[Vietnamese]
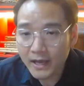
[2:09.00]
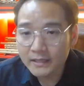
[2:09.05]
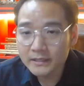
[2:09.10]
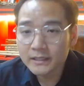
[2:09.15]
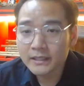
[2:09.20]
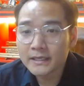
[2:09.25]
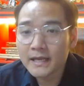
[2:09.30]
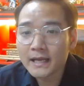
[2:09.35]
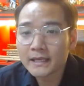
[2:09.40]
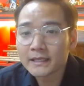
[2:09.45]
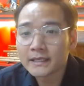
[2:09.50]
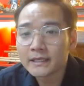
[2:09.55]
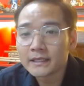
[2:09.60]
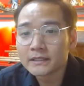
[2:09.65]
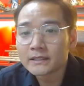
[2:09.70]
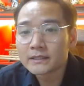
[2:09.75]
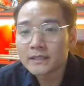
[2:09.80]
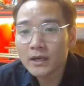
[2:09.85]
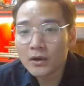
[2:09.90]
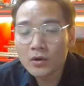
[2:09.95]
vài những cái đại kỵ
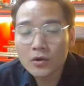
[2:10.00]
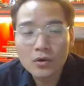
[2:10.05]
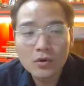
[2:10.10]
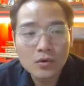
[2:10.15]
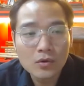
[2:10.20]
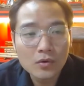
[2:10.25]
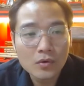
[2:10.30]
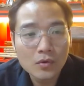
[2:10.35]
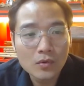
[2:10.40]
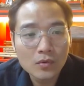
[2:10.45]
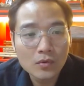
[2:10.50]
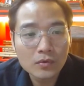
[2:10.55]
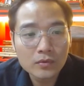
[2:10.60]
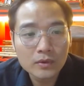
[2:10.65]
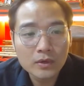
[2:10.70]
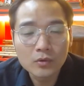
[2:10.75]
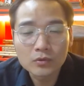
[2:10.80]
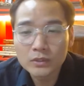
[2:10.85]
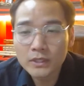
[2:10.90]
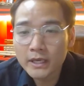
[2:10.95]
như sau.
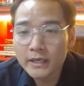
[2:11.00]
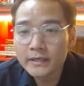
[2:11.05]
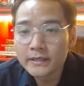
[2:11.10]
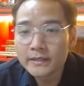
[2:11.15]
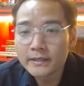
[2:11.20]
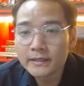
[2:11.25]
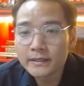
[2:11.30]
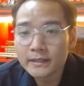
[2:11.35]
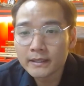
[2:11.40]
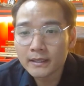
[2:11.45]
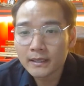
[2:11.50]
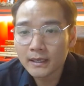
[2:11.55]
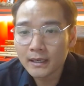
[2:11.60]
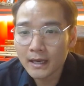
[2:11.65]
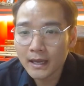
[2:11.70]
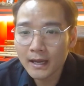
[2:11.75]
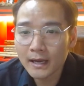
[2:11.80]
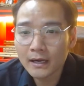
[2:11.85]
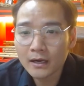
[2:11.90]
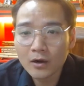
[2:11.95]
Đầu tiên
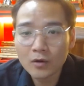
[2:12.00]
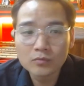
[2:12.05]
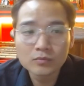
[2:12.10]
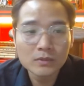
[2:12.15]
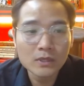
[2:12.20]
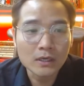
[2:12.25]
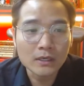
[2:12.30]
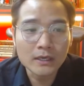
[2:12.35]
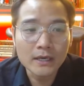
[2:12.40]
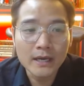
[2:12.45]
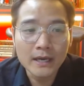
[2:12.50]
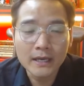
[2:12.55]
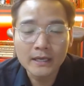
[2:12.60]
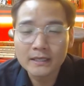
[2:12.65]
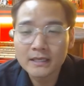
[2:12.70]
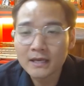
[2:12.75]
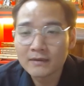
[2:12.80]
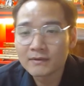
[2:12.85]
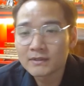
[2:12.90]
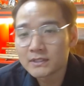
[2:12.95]
là không được
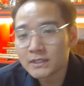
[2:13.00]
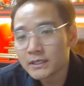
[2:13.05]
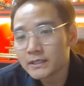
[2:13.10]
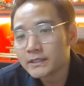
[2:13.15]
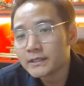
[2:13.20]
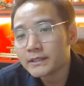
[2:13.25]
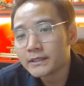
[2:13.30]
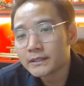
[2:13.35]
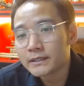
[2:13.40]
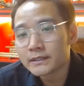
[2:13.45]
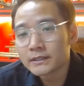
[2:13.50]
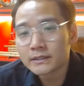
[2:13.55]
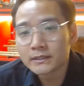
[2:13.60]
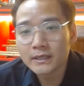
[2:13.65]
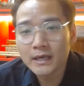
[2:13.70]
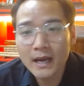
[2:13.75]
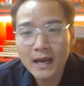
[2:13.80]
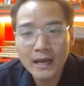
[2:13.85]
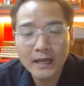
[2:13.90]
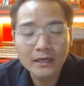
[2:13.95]
để nhà vệ sinh,
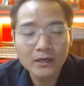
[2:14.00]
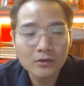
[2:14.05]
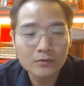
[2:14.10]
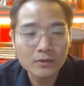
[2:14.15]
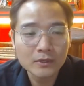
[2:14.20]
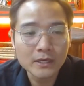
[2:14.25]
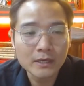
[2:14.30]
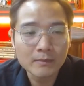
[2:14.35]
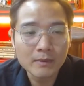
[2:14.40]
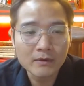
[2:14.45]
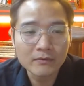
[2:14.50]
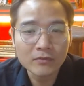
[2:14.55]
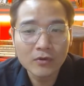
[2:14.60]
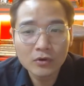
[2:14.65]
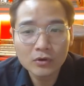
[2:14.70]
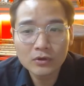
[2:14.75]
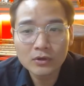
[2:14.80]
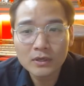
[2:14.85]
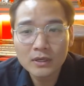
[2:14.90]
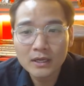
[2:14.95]
thứ hai không được để bể
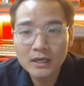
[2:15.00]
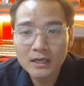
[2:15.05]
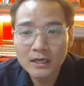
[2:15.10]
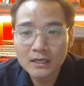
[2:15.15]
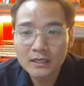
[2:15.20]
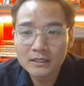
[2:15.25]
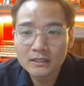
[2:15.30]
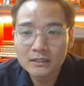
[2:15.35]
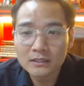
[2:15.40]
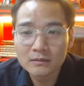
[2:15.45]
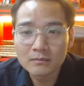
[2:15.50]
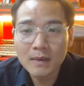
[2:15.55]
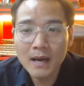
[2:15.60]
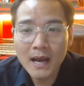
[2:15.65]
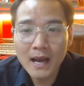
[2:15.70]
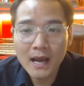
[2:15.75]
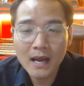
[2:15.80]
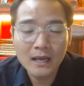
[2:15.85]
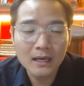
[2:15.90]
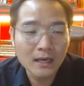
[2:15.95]
phốt, thứ
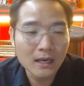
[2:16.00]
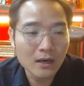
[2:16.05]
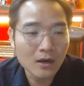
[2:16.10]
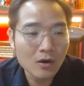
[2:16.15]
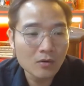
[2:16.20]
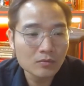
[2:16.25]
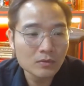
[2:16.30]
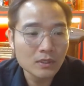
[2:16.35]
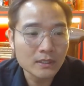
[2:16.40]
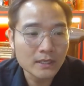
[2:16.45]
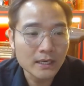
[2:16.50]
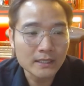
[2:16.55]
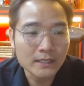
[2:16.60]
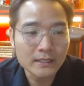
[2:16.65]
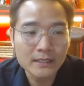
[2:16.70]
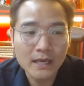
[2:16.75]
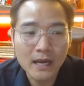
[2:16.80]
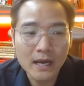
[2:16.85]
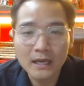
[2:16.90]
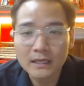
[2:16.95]
ba là không được để
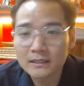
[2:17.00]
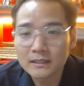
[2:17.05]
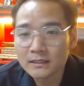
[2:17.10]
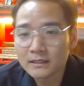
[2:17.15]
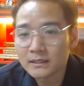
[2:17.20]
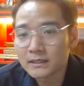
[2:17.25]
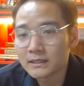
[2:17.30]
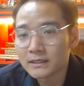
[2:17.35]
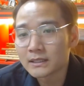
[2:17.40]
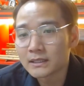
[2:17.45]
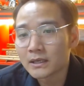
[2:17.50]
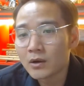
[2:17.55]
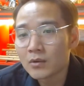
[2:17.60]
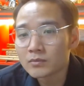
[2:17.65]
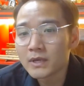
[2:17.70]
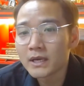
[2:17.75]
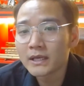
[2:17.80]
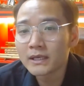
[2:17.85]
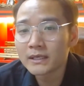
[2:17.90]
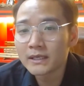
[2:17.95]
nhà,
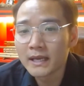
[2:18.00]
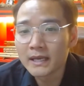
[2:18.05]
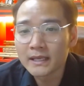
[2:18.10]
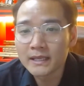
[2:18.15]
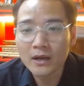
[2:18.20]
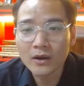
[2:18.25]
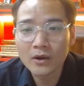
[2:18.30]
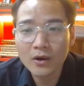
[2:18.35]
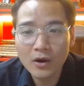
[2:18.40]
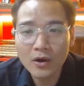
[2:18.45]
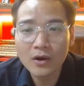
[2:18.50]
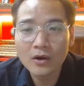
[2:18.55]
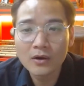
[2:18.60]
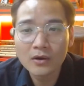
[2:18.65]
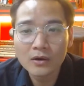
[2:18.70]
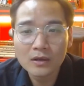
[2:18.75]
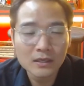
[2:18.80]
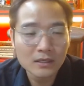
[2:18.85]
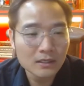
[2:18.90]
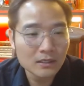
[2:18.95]
không nên để nhà
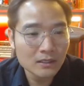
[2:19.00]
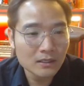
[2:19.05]
kho,